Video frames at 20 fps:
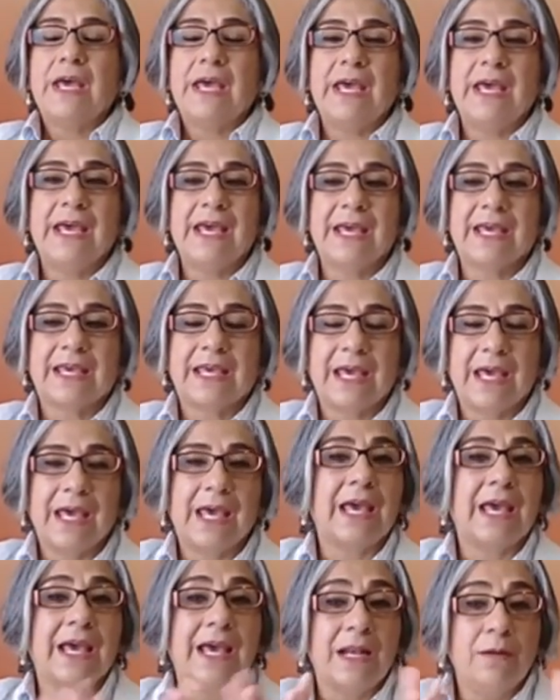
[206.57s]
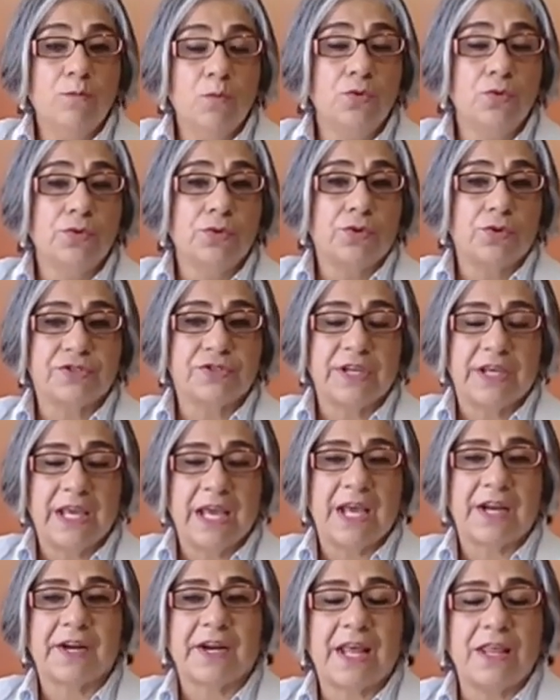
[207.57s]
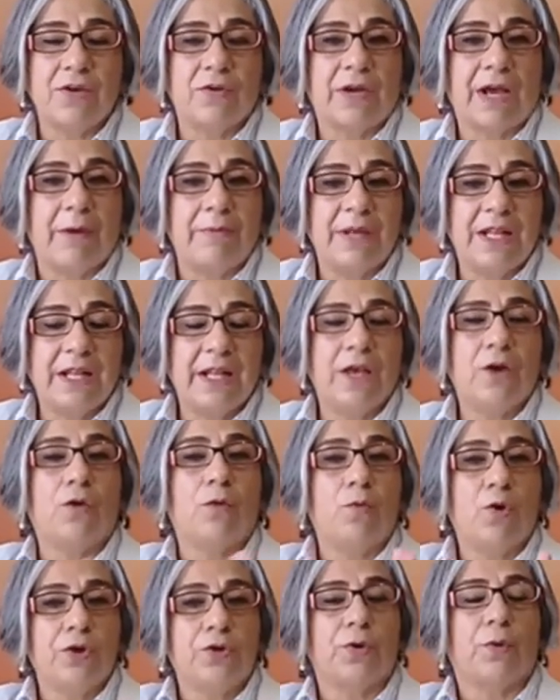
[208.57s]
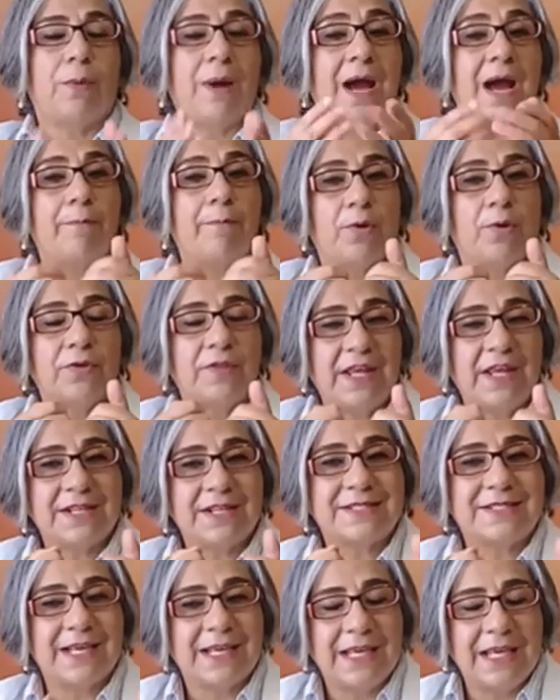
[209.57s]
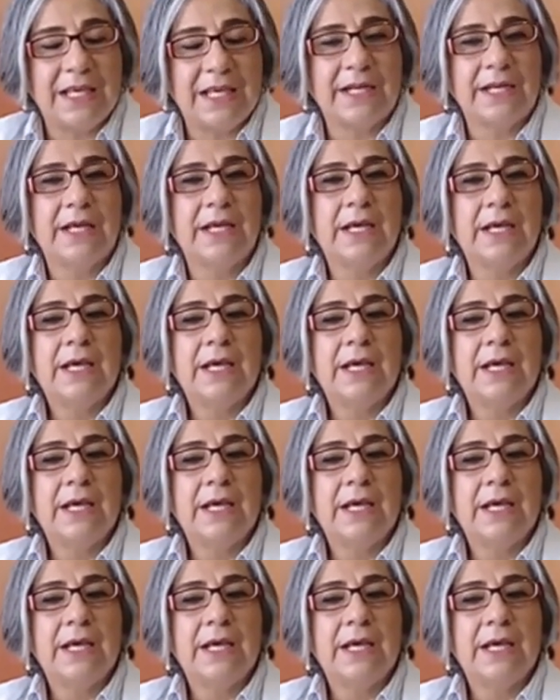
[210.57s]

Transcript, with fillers: eh, que en el mundo seguían Radio Cabildeo, bueno, van a poder seguir